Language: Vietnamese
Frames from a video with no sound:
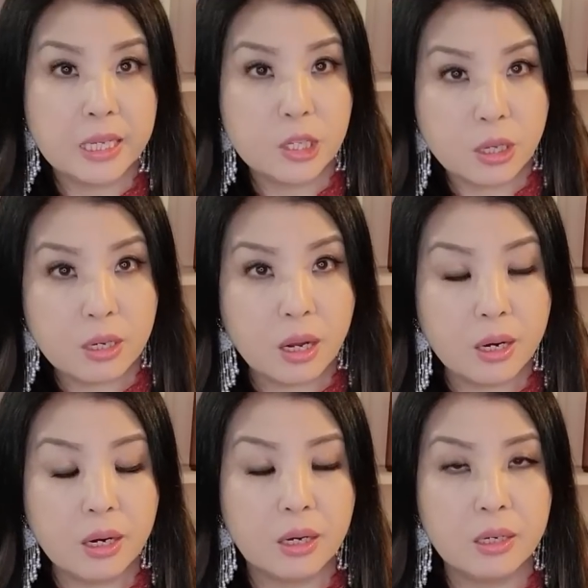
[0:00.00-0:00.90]
là chỉ sẵn đó
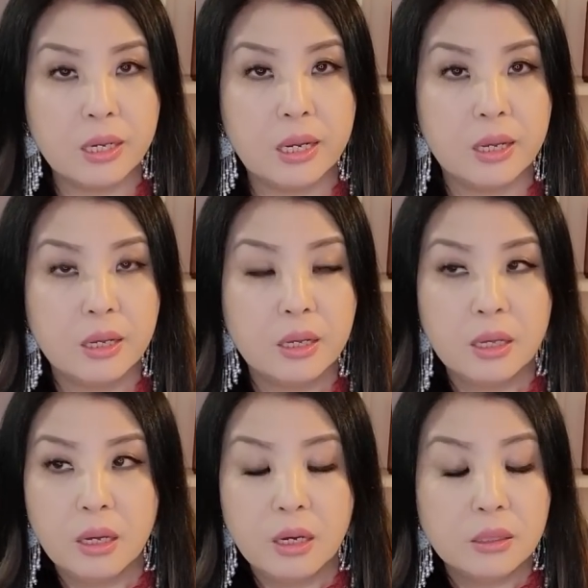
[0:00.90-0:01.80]
nữa nên vậy
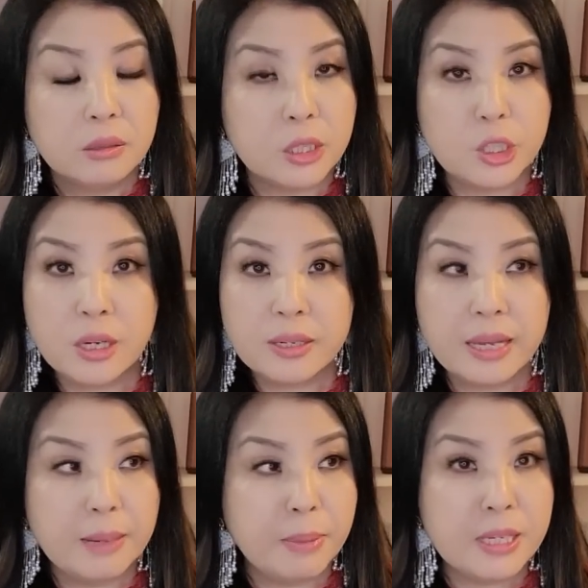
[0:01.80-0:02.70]
ta chỉ nói
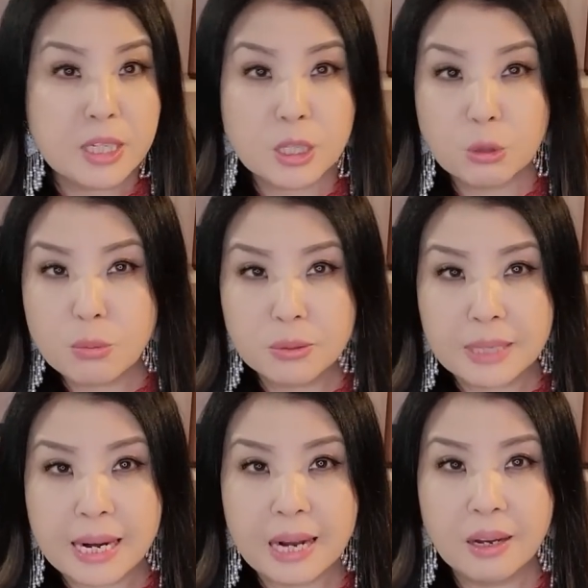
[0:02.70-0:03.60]
về bây giờ thì tôi muốn
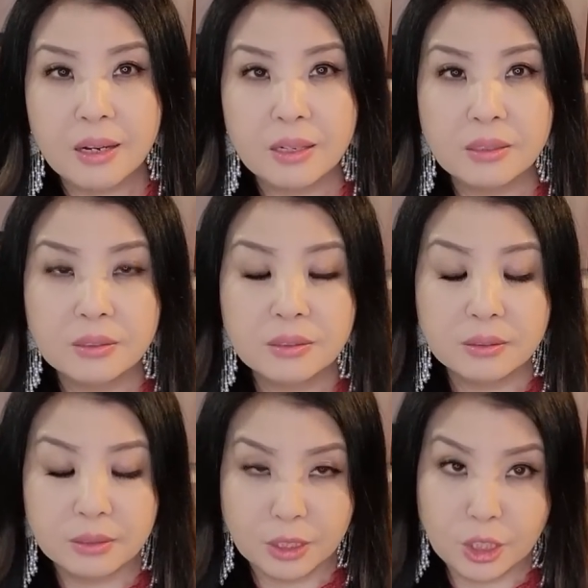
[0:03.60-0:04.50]
ta là là
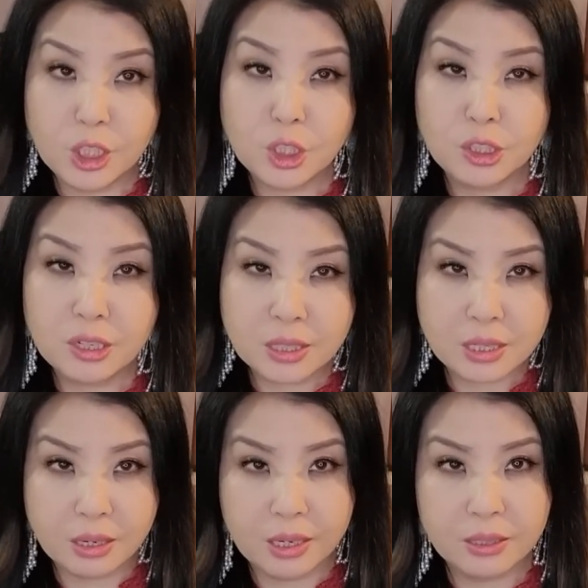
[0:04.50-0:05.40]
nữ cho rất
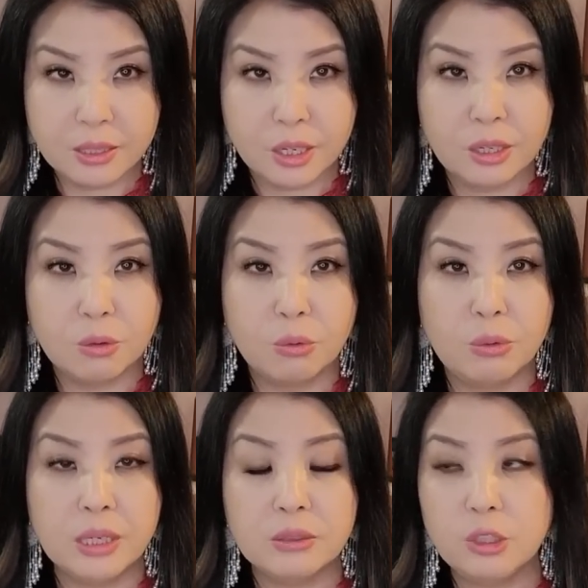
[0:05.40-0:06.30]
trở lên đó về cụ
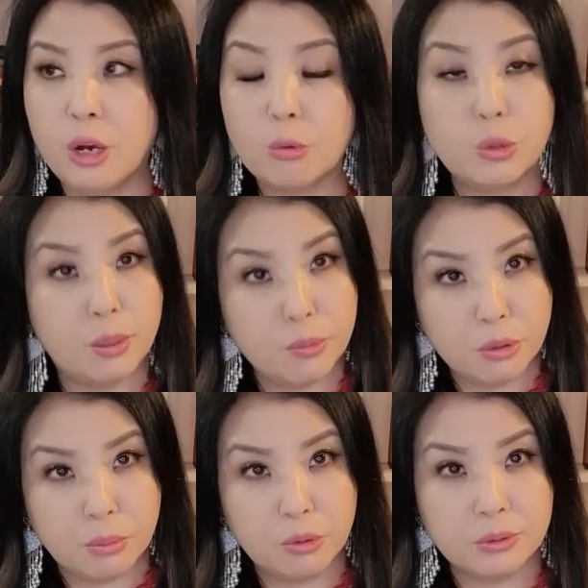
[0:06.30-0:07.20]
dân cho cụ chồng
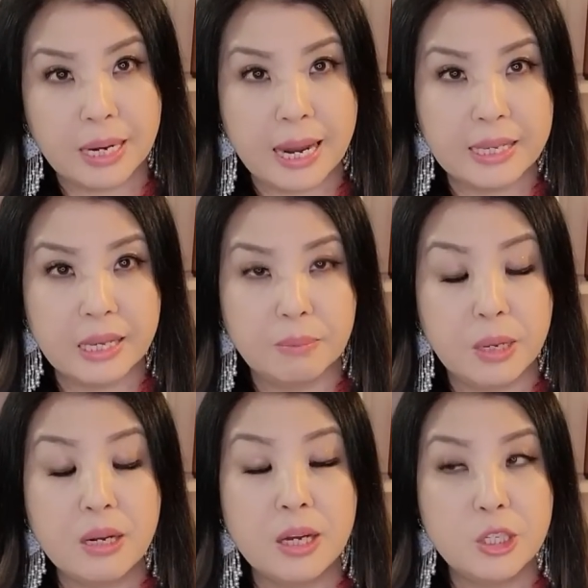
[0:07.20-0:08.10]
nhỏ muốn ta là về
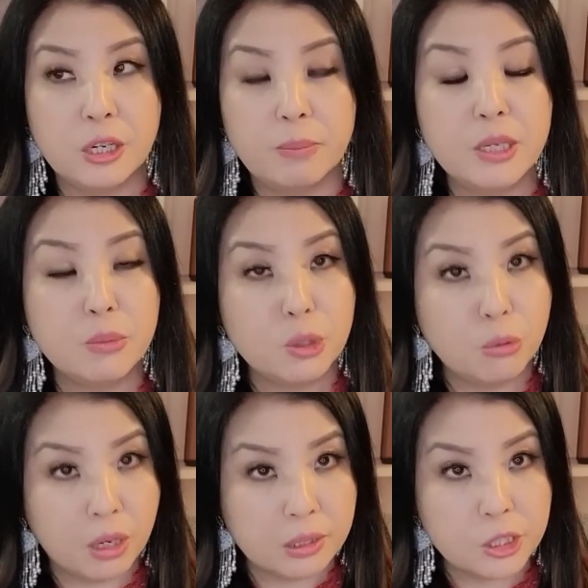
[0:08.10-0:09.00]
bé nói chỉ là bây giờ mà
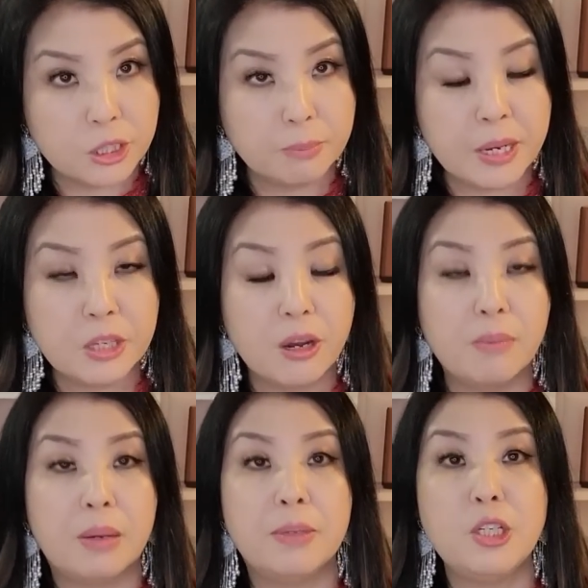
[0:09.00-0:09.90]
vừa đó chỉ bé cho
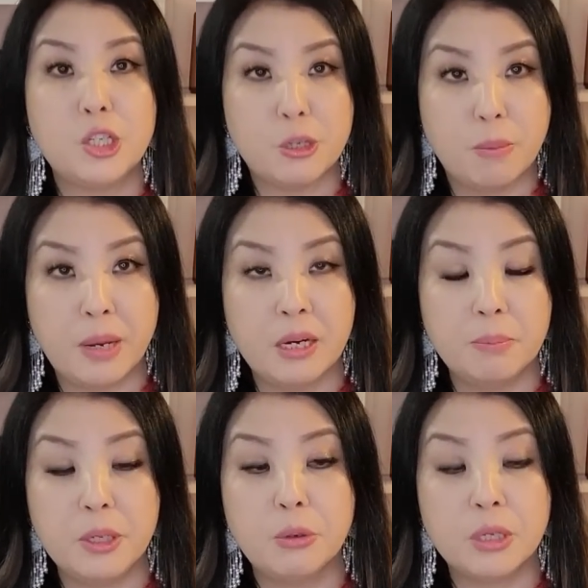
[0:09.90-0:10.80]
mà bé chỉ xong bé nó
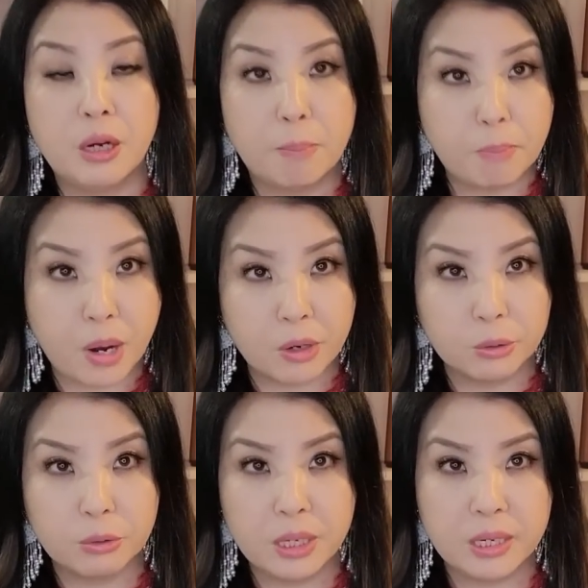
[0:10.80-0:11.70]
bé vừa cho là bỏ đồ
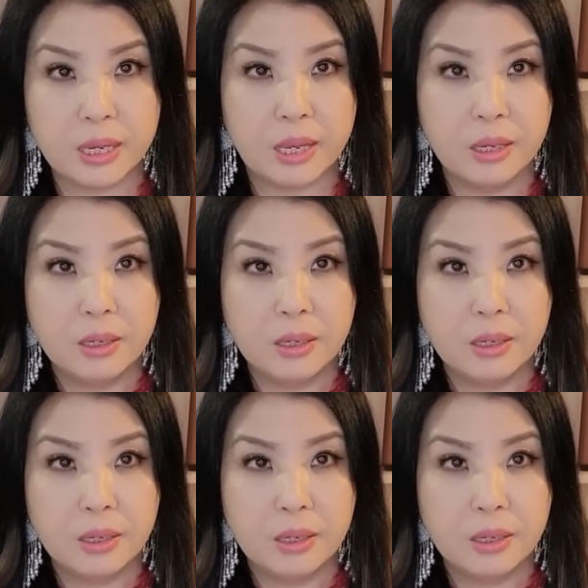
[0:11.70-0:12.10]
tôi dân chị